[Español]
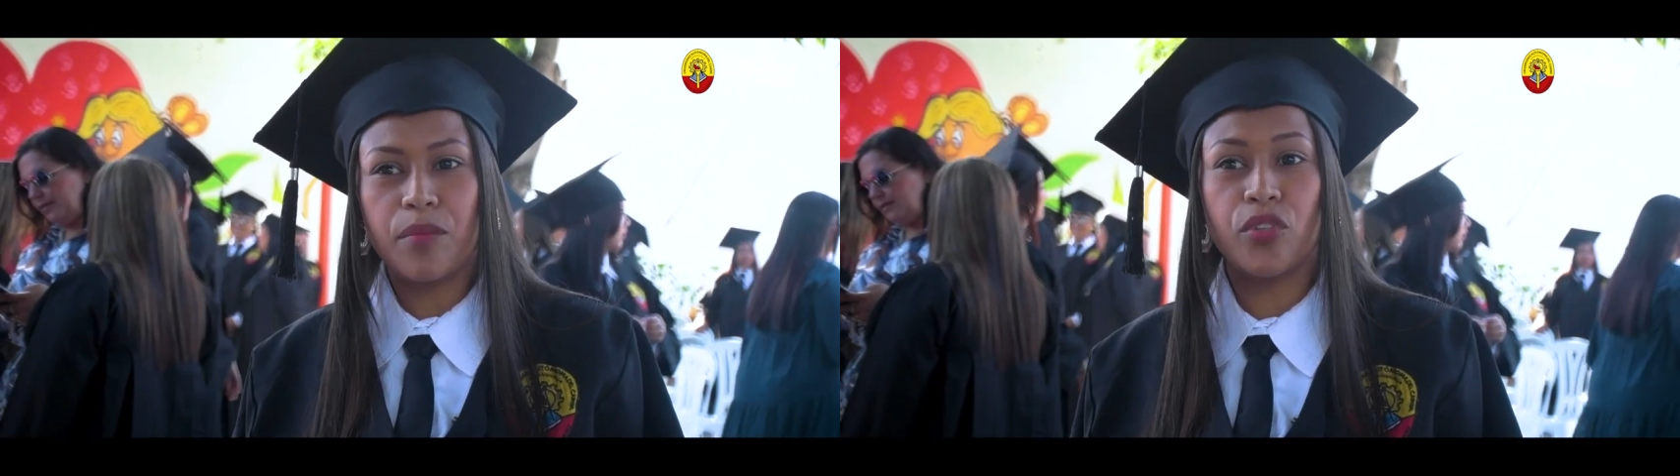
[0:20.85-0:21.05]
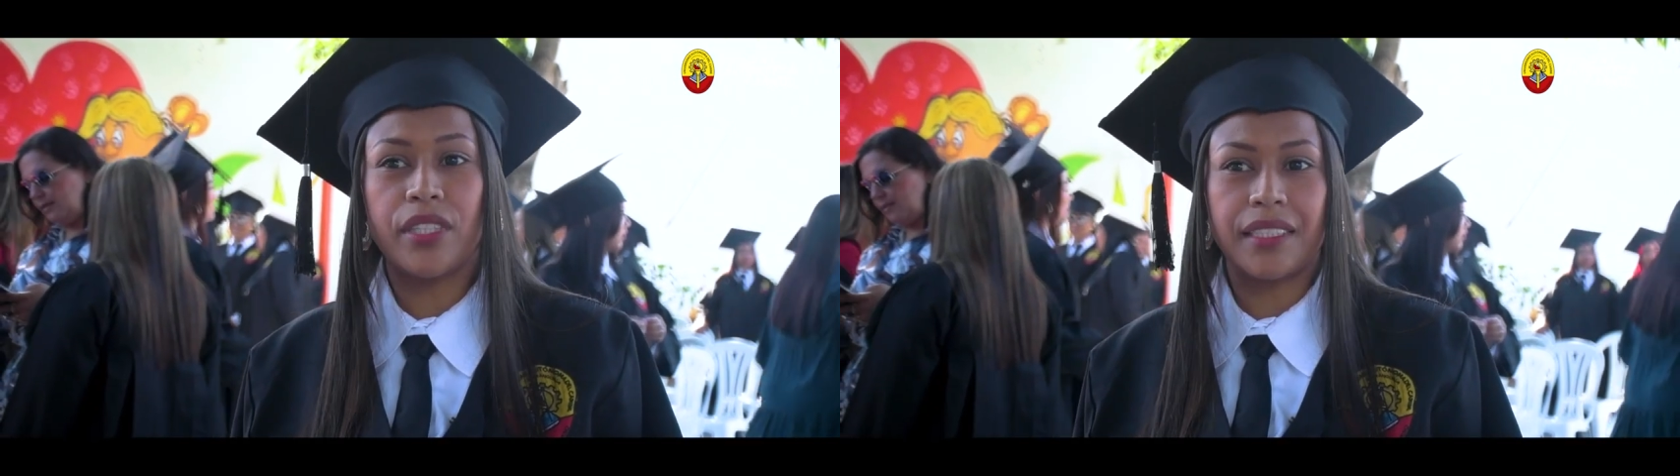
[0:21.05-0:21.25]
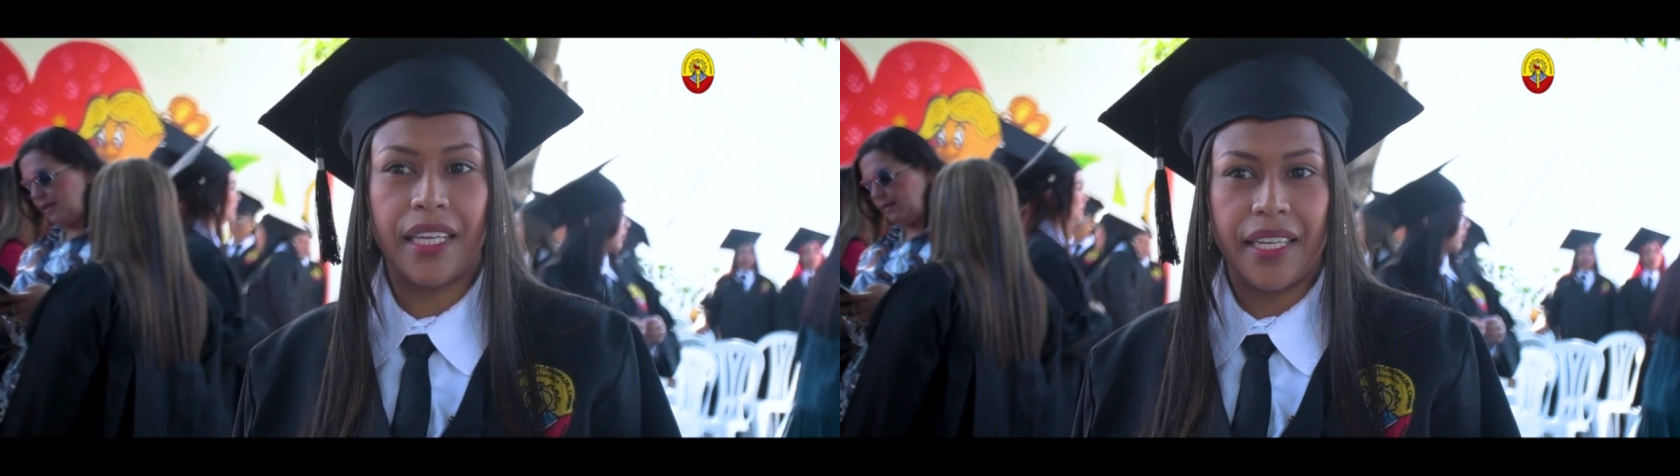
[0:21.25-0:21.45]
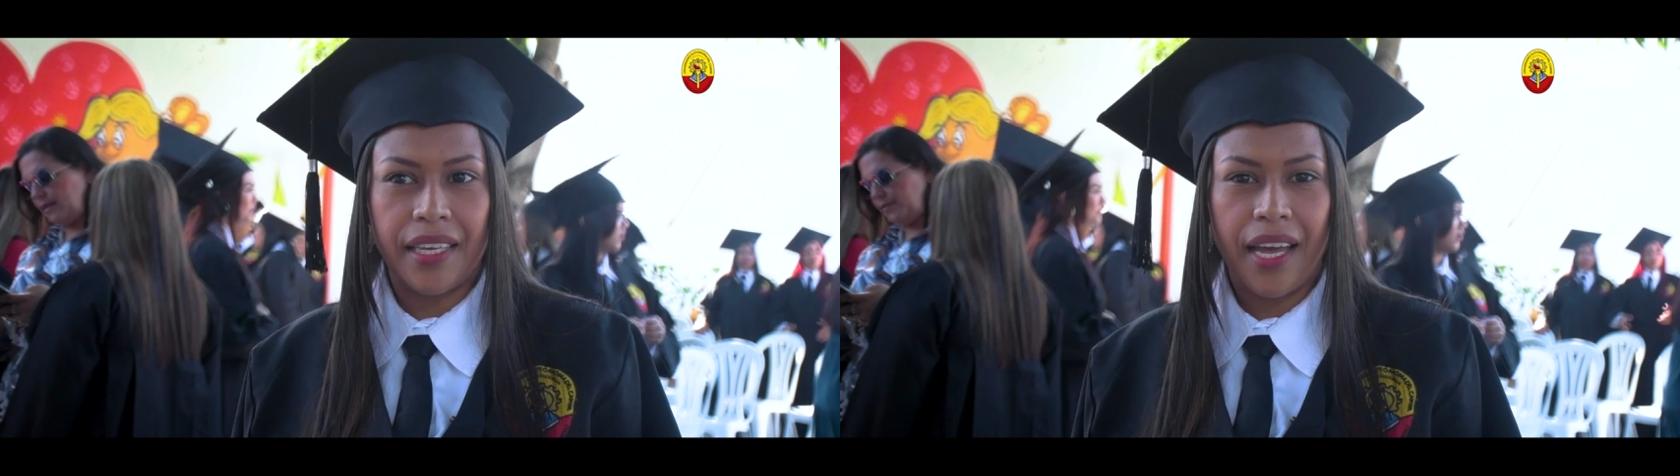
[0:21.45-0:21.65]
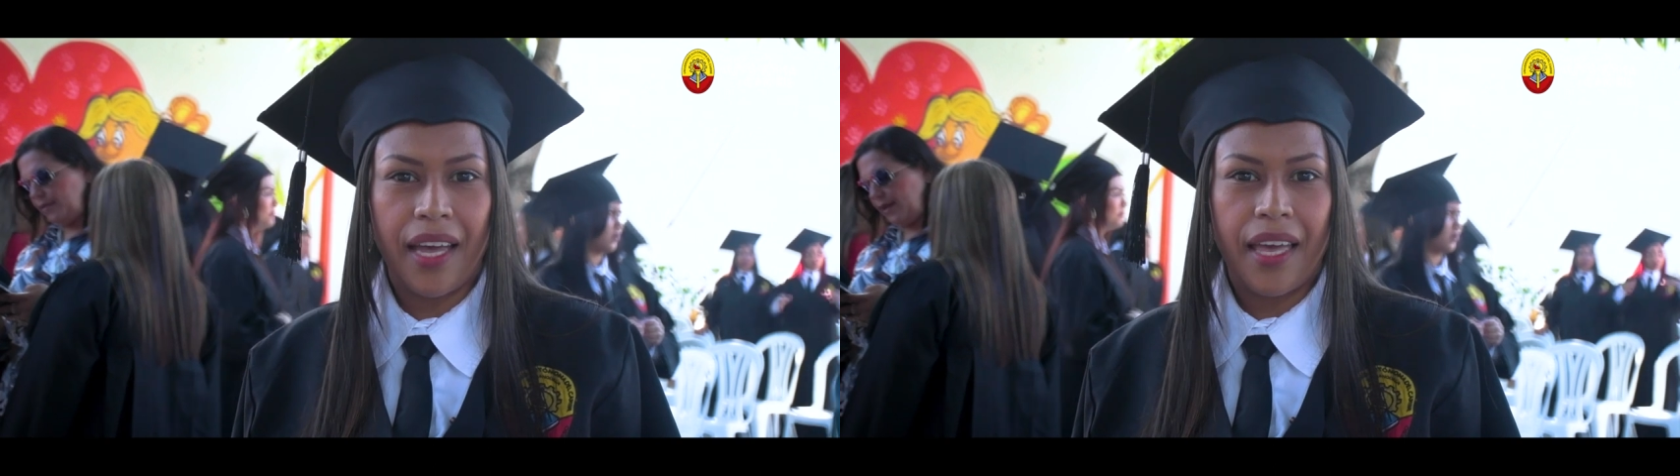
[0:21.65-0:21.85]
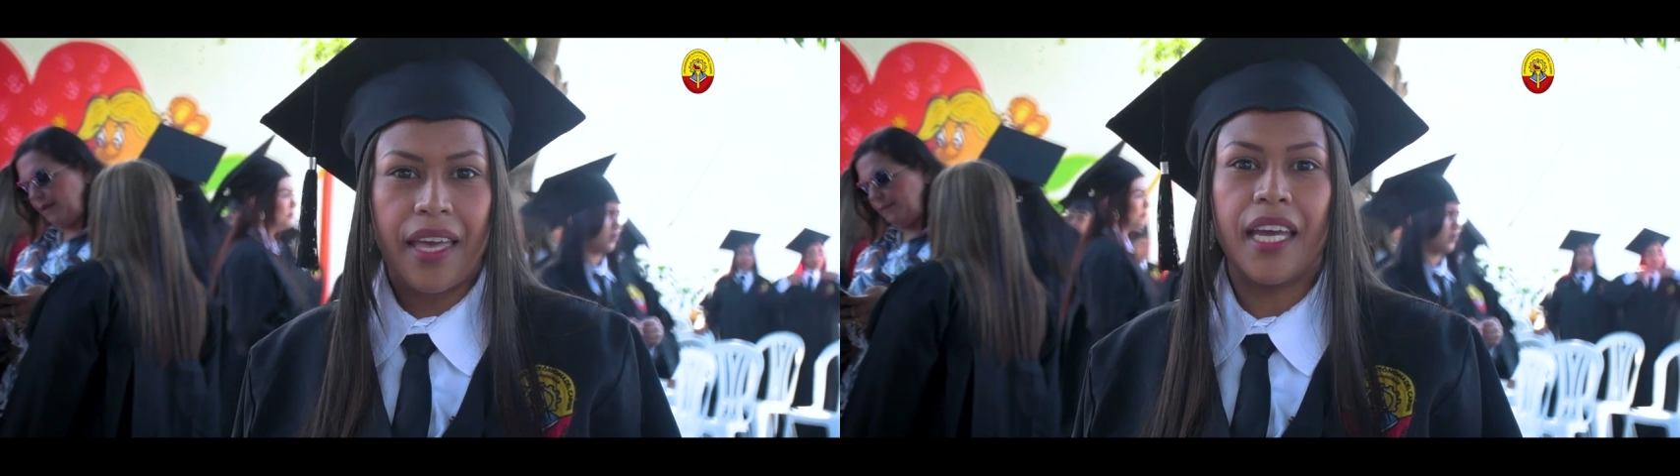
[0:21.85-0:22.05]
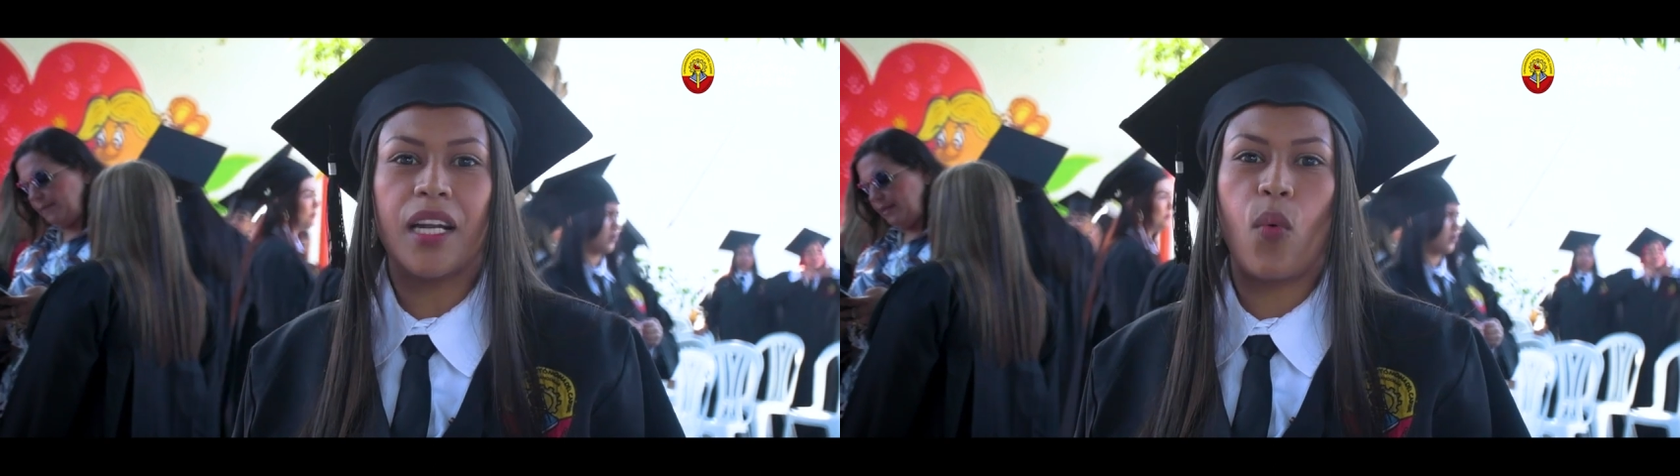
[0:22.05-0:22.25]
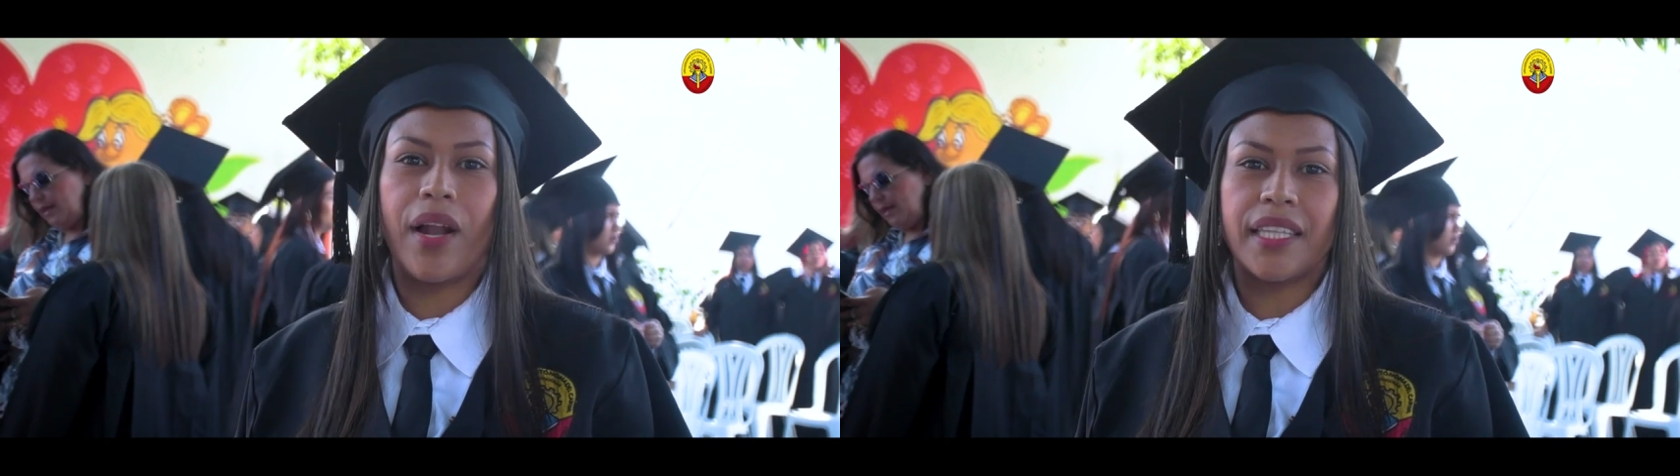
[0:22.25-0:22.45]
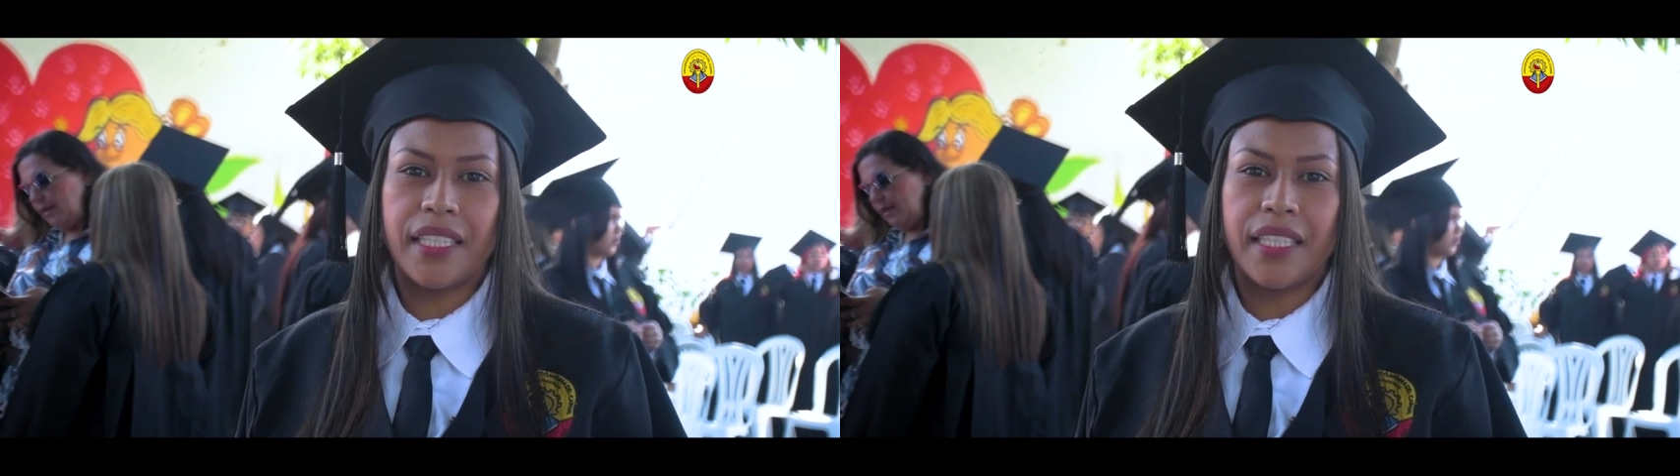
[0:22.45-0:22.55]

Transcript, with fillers: modistería, el cual